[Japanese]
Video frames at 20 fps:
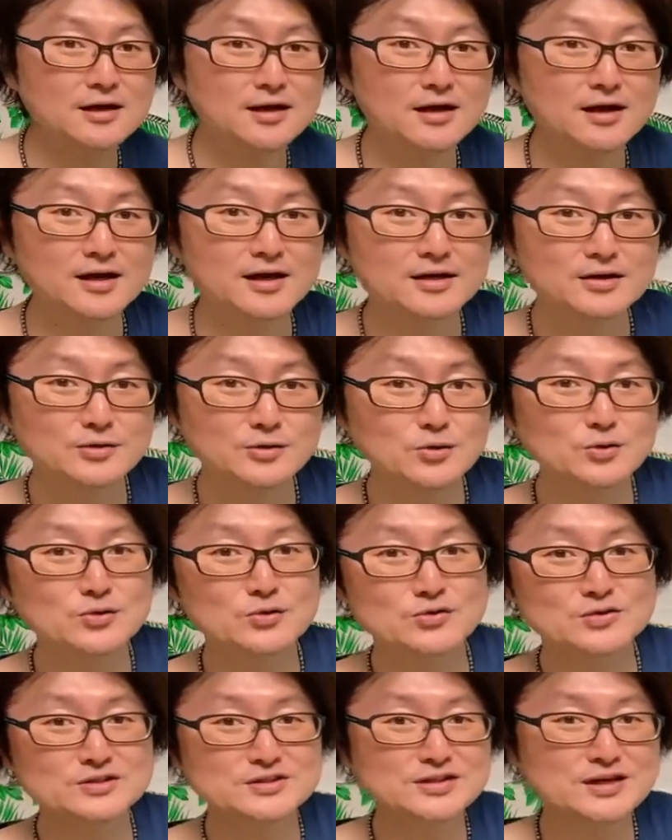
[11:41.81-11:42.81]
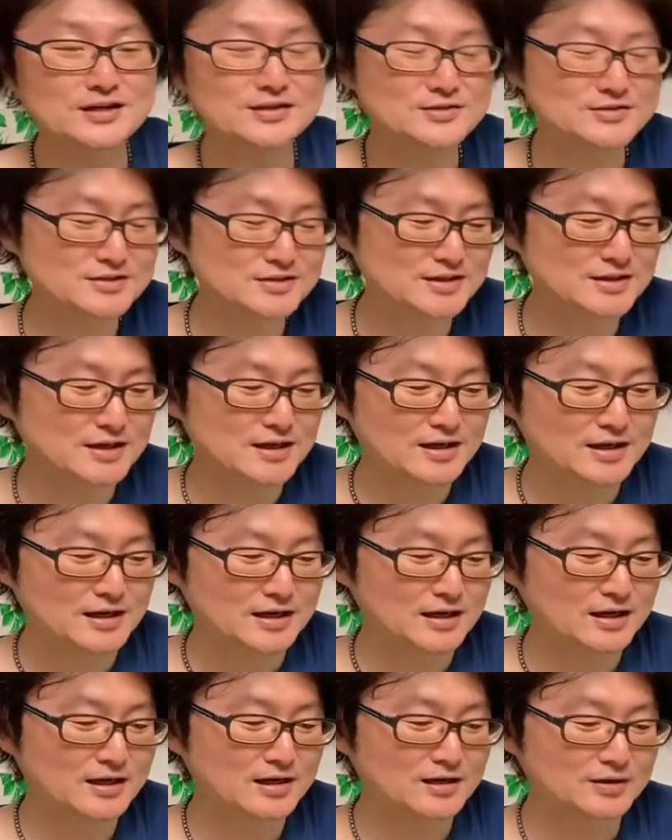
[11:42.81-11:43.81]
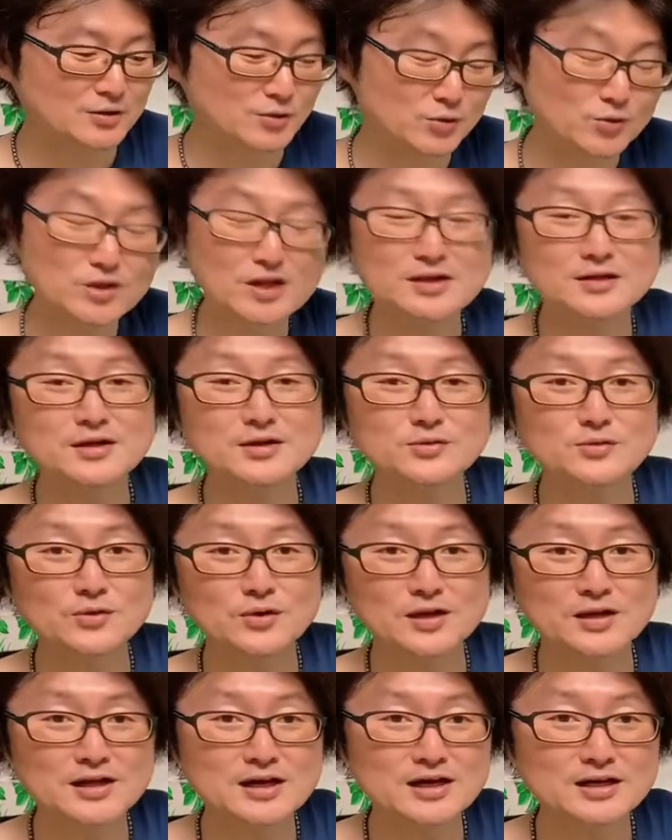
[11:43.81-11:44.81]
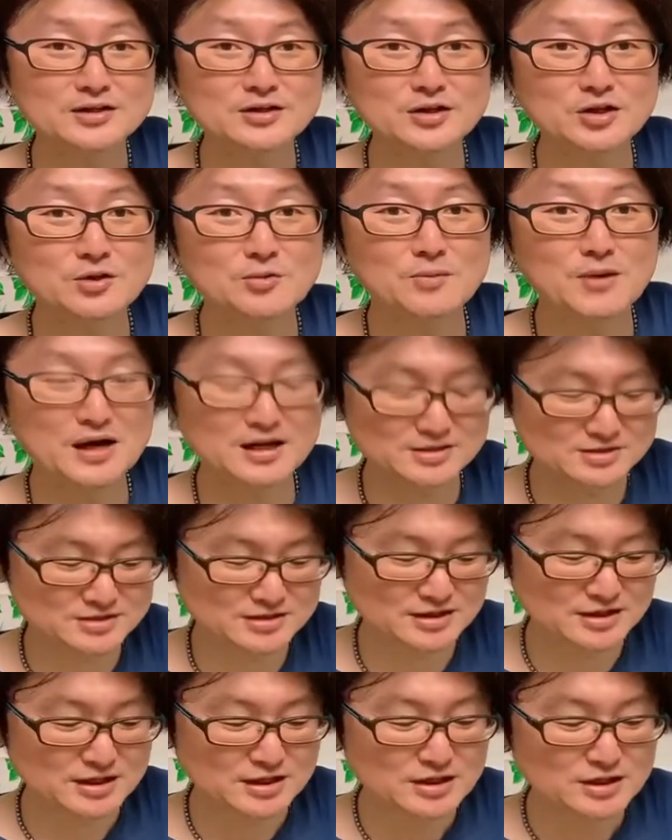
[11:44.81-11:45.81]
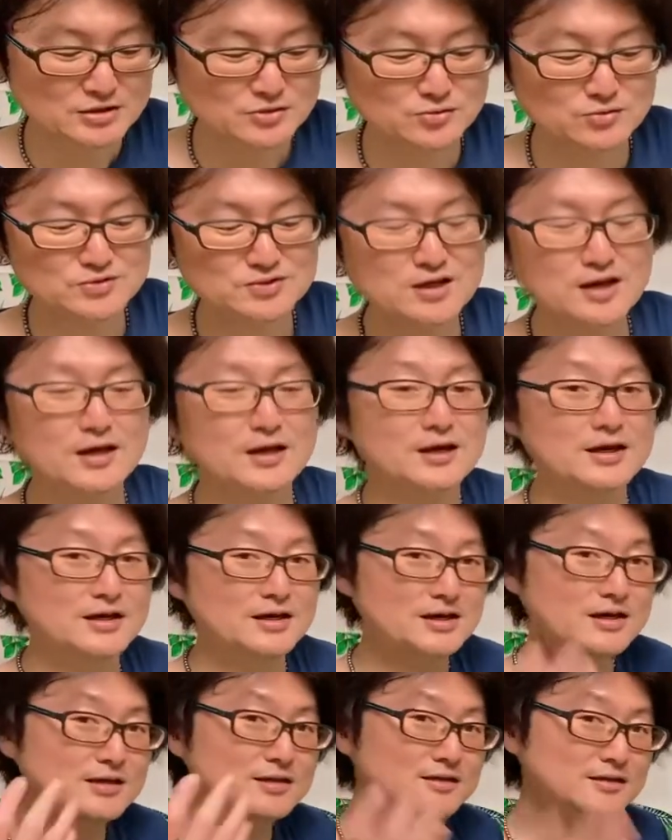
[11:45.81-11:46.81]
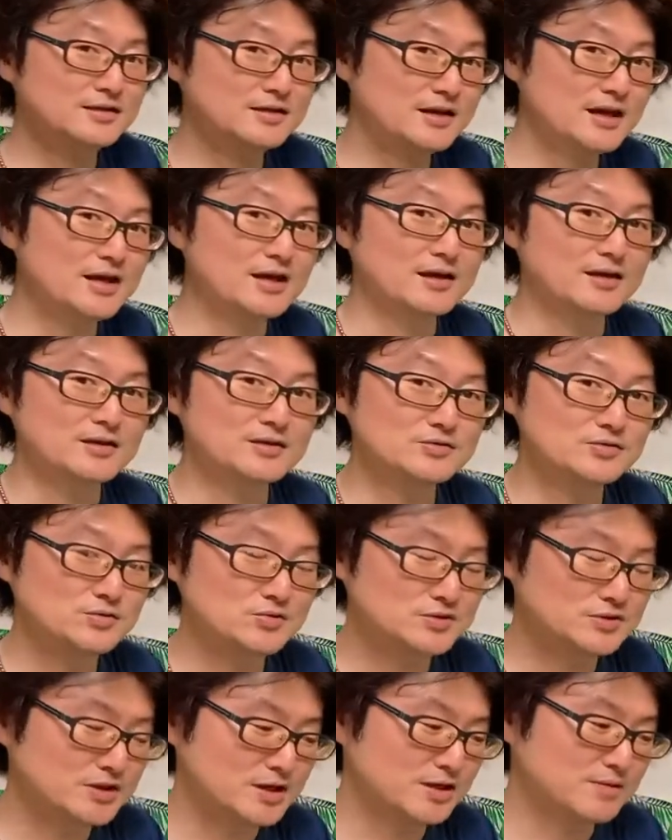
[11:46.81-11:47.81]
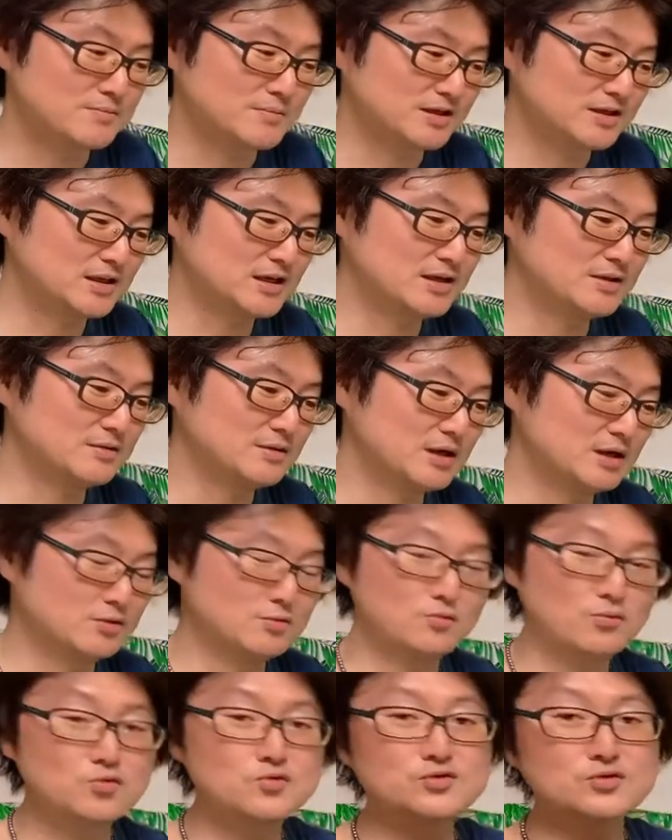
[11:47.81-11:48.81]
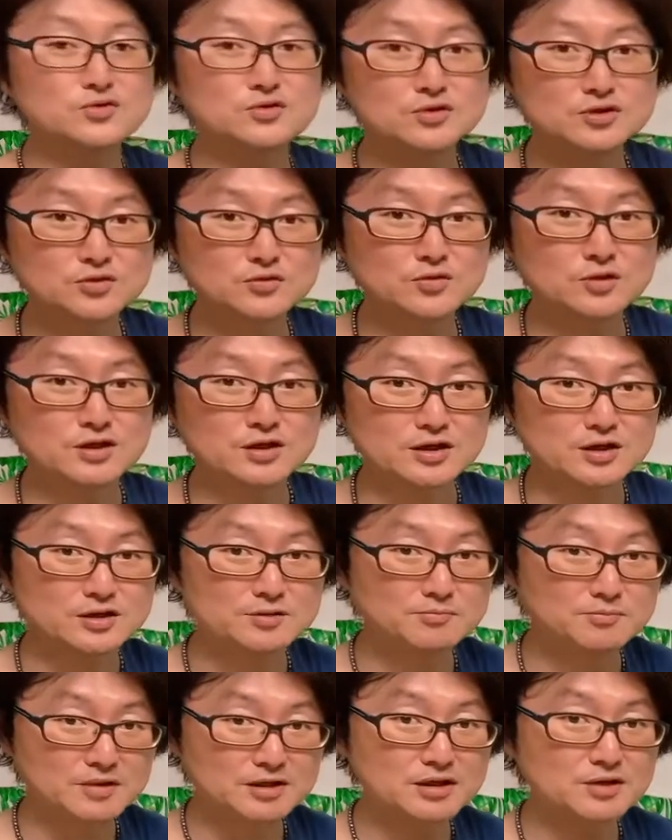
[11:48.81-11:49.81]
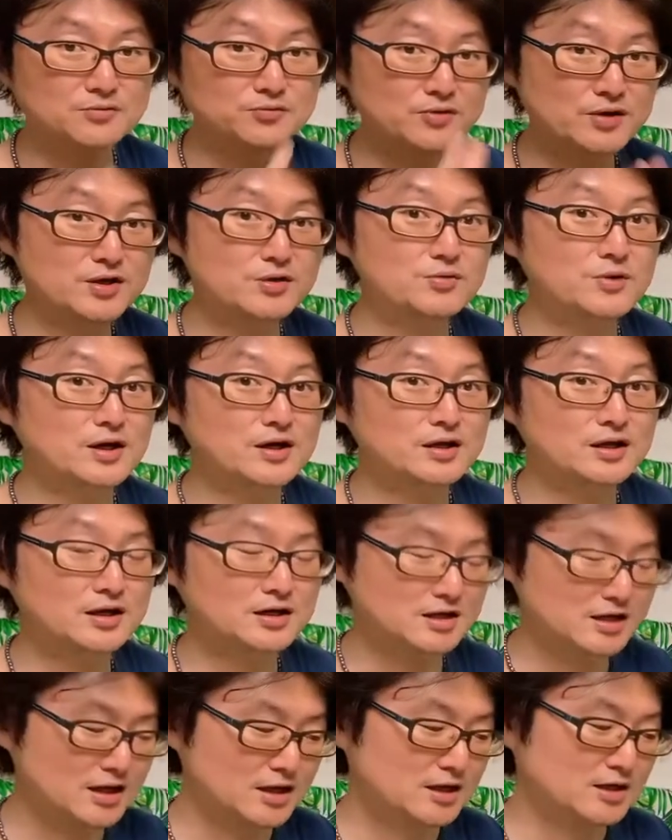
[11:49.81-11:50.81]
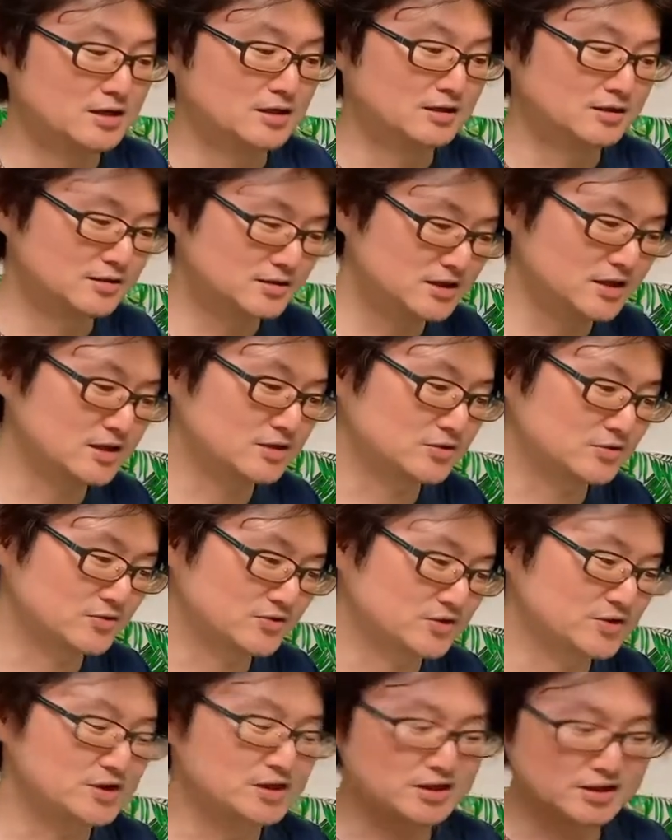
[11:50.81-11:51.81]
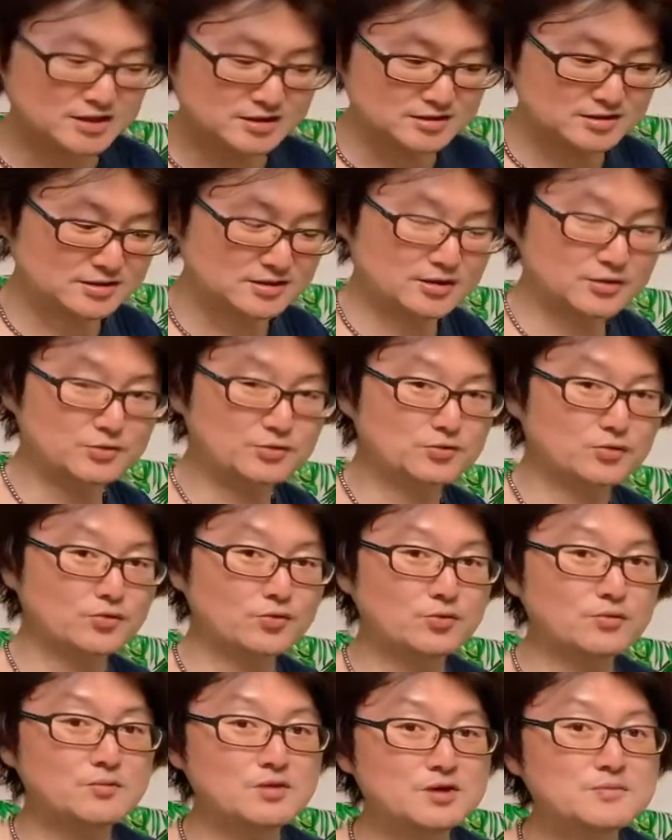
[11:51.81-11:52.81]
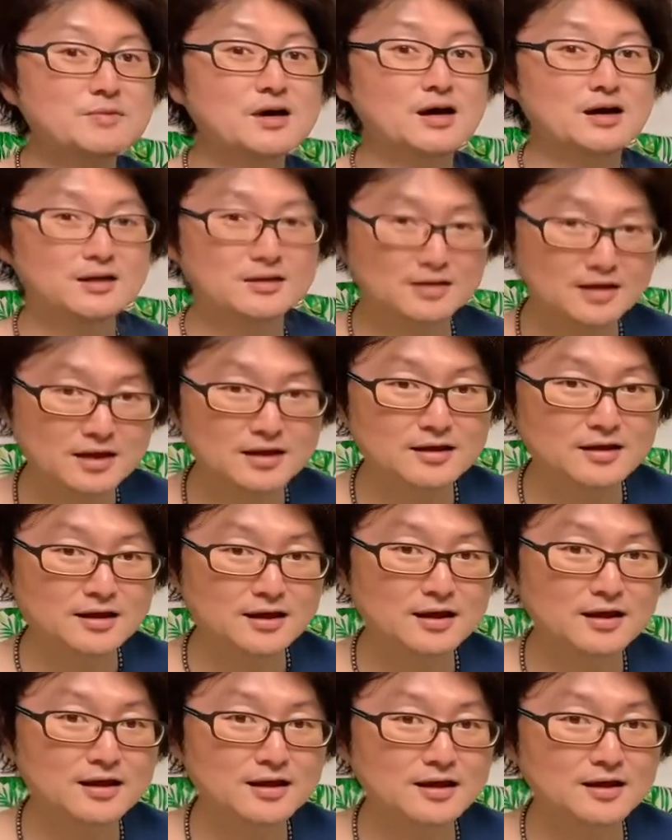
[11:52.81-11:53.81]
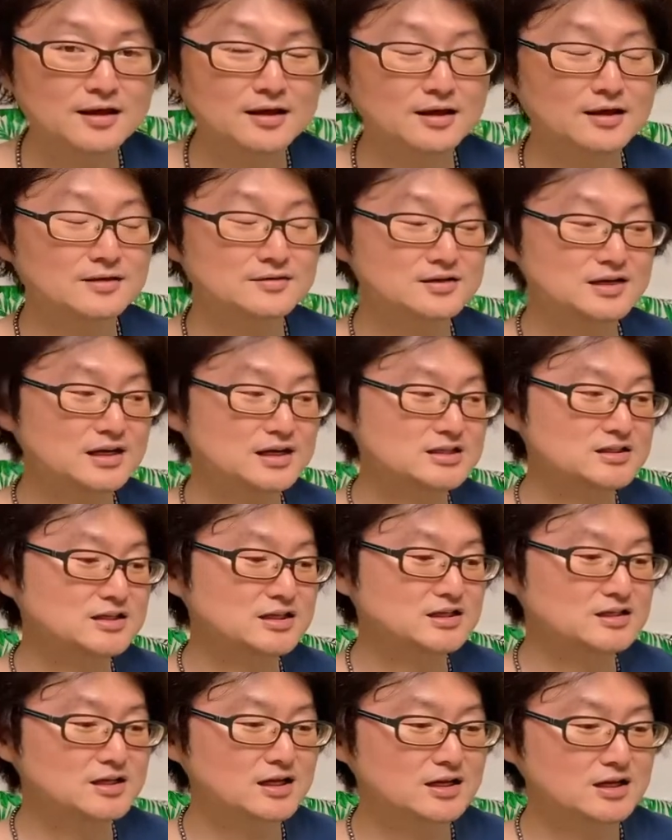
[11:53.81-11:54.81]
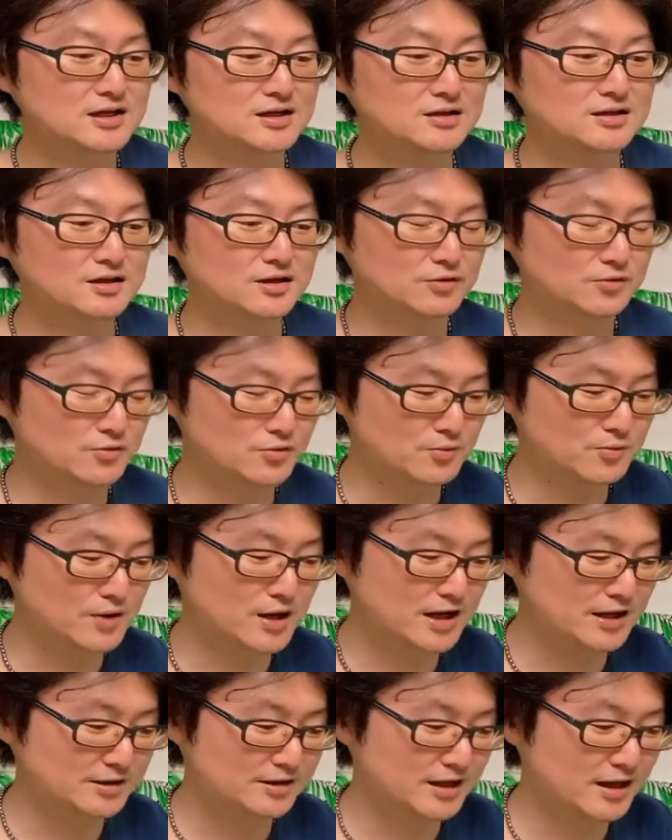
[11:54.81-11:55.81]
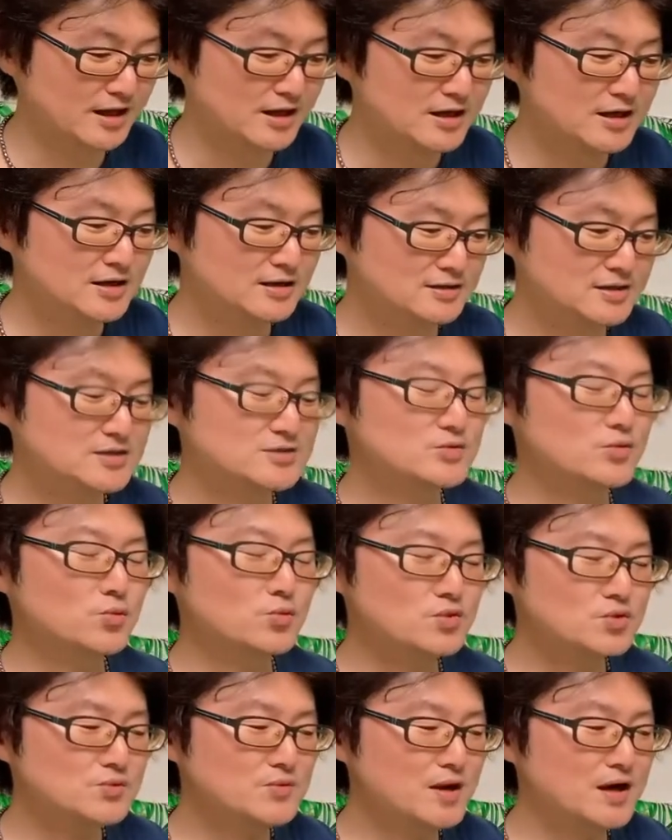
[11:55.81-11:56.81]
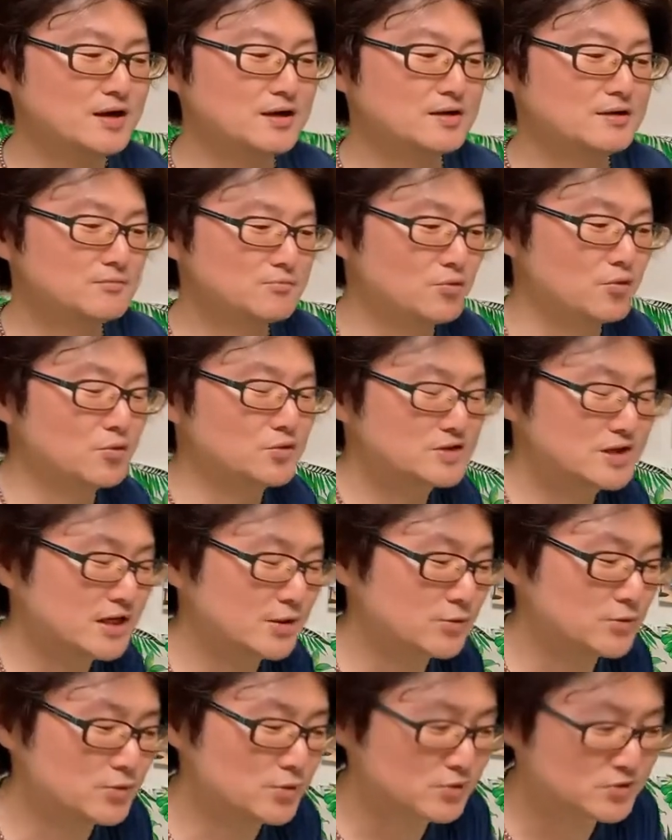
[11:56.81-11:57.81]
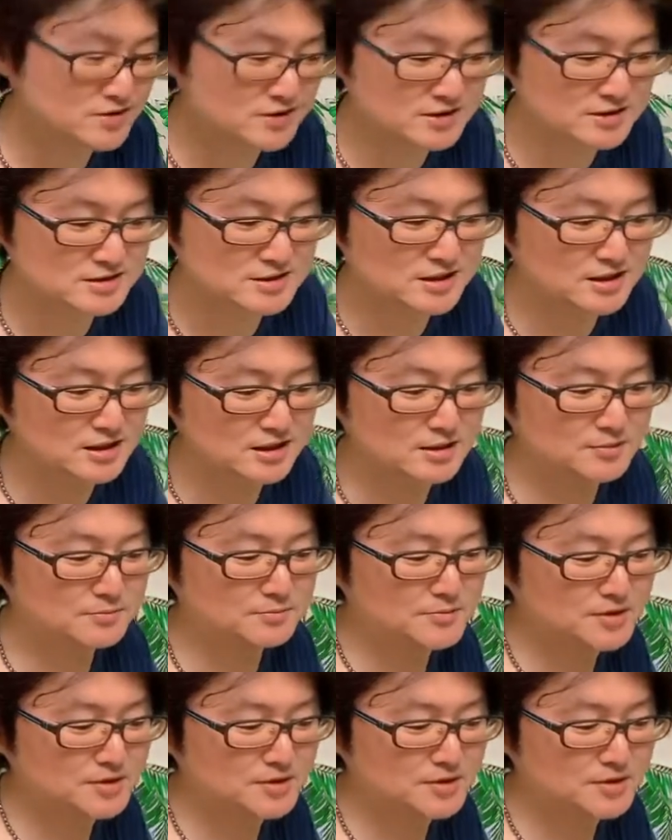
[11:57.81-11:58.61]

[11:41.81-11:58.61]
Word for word: えー、ドキドキしているしあどうなっていくのかなっていうのもあるしそして行ってそしてまたあの僕一人また増えるわけだからじゃあ次にっていうところも今ねえー、探していたりっていうのもあってでそこにはもう最後にお伝えして